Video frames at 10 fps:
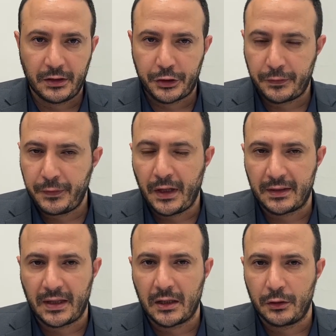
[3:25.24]
شفنا
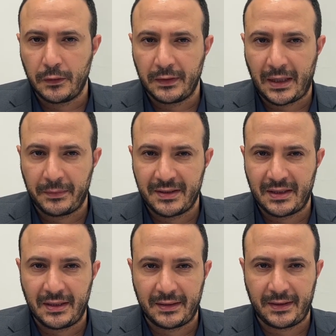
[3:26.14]
اسعار النفط عم
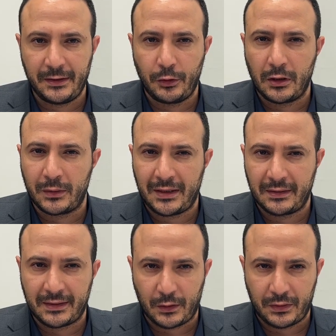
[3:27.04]
تنزل ل 90 دولار
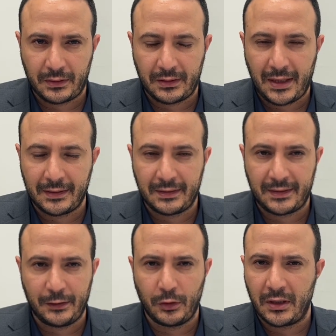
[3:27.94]
وتحت 9 تحت
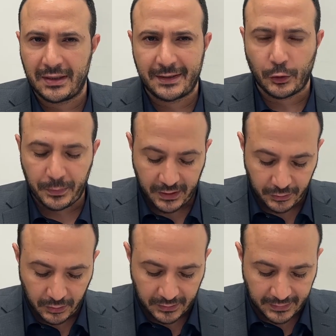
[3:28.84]
90 دولار ل
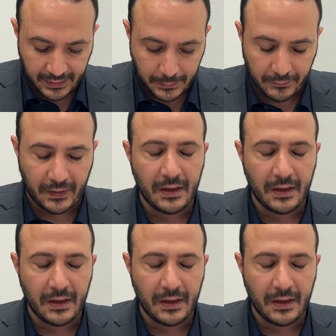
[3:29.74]
86 دولار تقريبا